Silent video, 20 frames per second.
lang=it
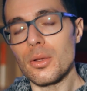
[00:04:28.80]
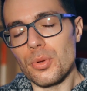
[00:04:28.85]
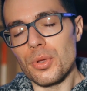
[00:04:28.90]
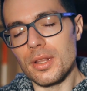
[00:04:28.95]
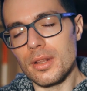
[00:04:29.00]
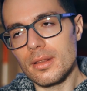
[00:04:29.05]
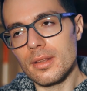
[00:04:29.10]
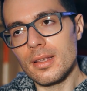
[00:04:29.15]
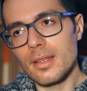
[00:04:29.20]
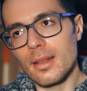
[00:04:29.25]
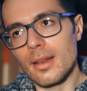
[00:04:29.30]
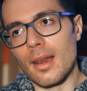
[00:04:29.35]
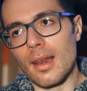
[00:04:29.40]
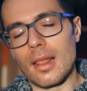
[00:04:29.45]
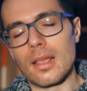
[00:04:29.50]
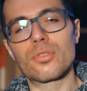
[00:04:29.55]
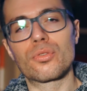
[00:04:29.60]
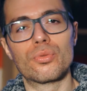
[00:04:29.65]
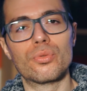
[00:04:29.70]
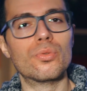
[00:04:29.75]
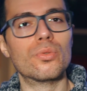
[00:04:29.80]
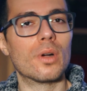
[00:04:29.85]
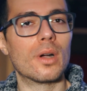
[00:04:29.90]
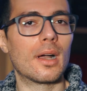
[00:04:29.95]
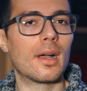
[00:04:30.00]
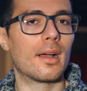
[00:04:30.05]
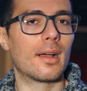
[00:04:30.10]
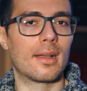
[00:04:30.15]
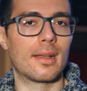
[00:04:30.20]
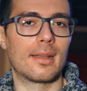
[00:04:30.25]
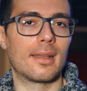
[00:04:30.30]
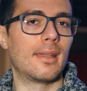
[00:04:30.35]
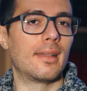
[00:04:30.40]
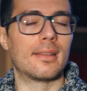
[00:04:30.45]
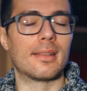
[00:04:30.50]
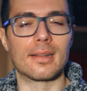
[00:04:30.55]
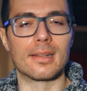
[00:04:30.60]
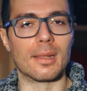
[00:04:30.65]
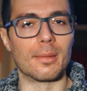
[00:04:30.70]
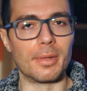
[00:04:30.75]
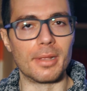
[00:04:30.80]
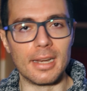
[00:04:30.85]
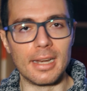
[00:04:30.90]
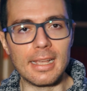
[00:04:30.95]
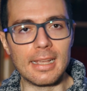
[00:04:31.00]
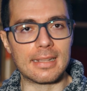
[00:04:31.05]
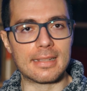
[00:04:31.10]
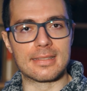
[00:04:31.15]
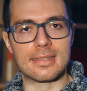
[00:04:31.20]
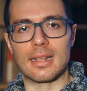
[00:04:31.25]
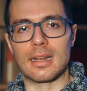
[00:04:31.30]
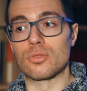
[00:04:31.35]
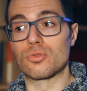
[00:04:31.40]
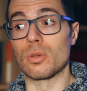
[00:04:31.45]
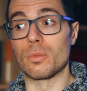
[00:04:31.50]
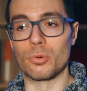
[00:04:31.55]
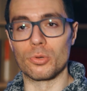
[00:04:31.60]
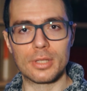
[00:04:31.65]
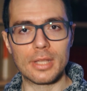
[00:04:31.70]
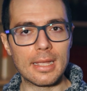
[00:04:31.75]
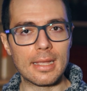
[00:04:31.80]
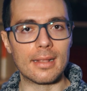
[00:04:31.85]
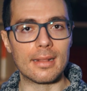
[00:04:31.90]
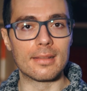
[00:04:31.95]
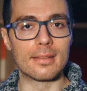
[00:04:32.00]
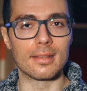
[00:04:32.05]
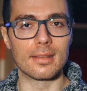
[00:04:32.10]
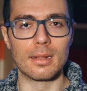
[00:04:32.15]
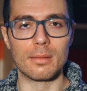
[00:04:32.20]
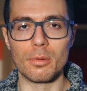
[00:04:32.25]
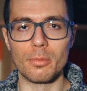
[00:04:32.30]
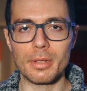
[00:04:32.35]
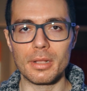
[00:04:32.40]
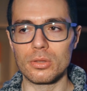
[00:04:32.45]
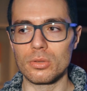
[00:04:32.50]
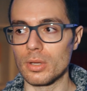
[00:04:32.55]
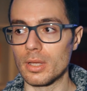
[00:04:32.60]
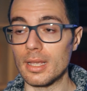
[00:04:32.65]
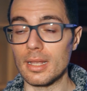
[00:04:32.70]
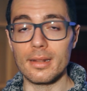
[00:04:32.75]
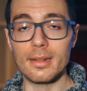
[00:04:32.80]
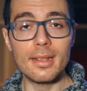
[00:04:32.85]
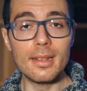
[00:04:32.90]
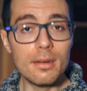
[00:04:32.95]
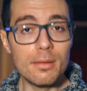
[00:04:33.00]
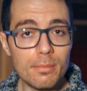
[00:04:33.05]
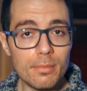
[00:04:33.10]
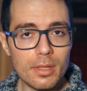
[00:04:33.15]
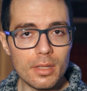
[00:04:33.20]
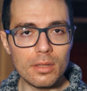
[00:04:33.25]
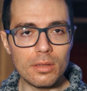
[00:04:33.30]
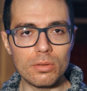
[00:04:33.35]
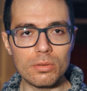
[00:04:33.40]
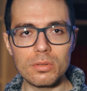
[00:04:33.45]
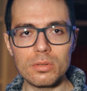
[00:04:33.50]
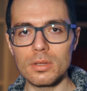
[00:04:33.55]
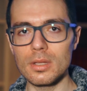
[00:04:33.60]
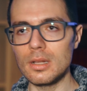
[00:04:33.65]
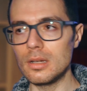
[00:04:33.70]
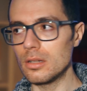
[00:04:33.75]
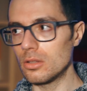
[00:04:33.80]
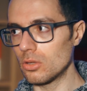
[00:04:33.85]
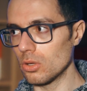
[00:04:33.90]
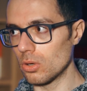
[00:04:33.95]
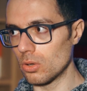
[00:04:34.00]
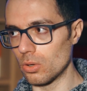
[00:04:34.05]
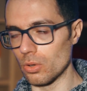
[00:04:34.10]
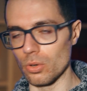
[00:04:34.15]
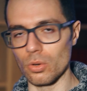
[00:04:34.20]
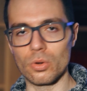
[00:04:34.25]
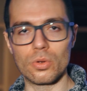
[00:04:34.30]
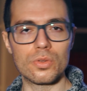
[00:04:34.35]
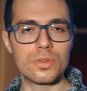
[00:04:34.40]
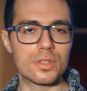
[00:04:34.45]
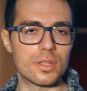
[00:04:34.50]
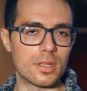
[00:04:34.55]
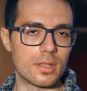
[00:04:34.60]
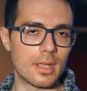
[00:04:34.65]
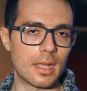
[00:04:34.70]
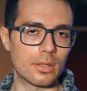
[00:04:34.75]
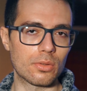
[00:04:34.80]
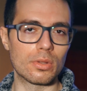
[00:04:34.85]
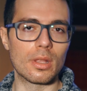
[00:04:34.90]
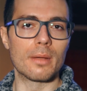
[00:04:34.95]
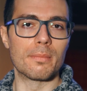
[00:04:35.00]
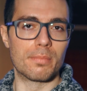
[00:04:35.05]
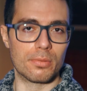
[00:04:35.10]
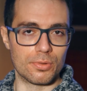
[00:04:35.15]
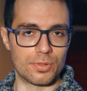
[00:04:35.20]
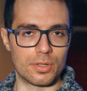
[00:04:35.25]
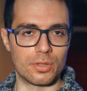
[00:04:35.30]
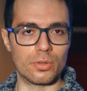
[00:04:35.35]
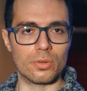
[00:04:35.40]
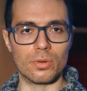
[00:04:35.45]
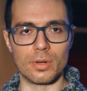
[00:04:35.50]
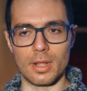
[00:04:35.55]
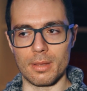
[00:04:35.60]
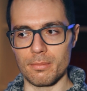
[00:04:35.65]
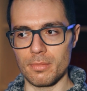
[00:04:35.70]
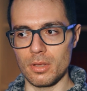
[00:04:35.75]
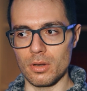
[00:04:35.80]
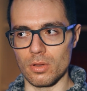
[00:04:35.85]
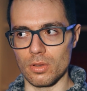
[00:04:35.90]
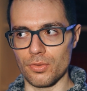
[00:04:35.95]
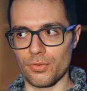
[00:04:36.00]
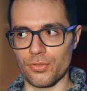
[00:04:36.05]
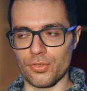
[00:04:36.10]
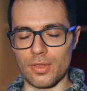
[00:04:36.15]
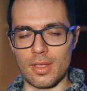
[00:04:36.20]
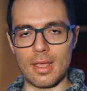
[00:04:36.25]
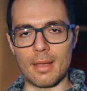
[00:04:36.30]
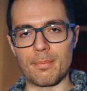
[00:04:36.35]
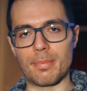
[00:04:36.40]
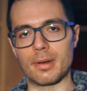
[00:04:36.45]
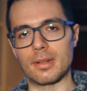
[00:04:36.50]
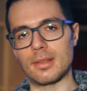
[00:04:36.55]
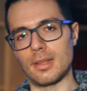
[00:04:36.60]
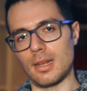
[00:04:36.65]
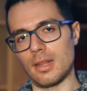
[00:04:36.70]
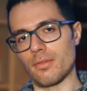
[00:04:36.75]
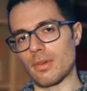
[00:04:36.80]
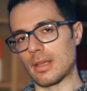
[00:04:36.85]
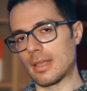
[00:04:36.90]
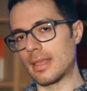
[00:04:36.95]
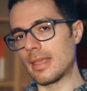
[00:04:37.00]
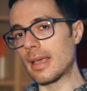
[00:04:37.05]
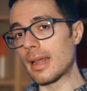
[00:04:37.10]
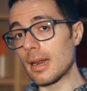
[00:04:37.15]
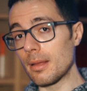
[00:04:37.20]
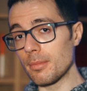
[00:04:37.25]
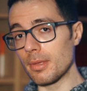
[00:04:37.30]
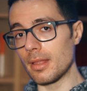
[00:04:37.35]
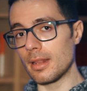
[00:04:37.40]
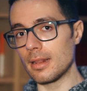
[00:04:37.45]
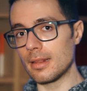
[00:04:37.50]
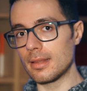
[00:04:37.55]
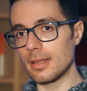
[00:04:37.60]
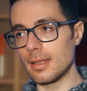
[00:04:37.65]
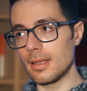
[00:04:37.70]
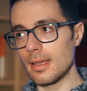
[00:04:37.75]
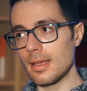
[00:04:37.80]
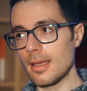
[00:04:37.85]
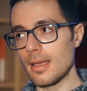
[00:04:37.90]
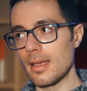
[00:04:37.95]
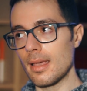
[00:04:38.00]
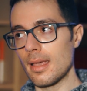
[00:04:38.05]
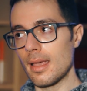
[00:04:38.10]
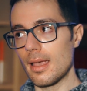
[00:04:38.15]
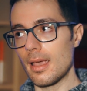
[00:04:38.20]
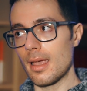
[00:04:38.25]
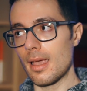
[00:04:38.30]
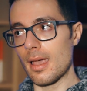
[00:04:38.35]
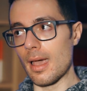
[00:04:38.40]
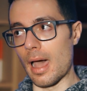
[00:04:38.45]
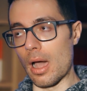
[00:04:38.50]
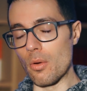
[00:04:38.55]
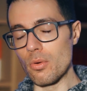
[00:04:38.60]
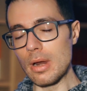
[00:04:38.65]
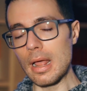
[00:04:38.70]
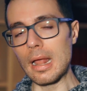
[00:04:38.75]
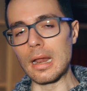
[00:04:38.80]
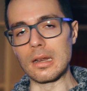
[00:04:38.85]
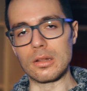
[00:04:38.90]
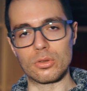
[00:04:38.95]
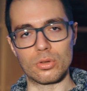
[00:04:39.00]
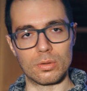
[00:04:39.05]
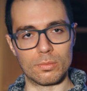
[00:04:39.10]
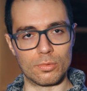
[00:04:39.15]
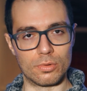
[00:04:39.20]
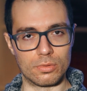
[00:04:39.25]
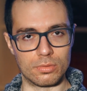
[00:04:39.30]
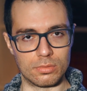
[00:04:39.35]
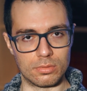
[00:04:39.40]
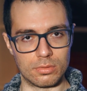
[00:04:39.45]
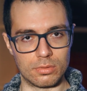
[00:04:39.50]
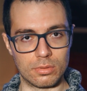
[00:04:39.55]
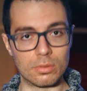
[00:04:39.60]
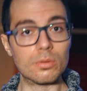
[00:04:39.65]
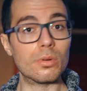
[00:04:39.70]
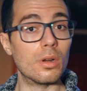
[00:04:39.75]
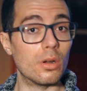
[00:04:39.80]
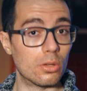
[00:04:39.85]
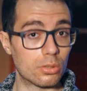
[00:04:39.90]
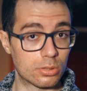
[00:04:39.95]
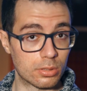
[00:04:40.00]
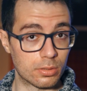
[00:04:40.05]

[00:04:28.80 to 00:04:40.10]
e quindi la sua eterna bellezza e la sua potenza, dal momento che nel mito il toro consegnato da Poseidone a Minosse apparteneva chiaramente a un altro mondo, quello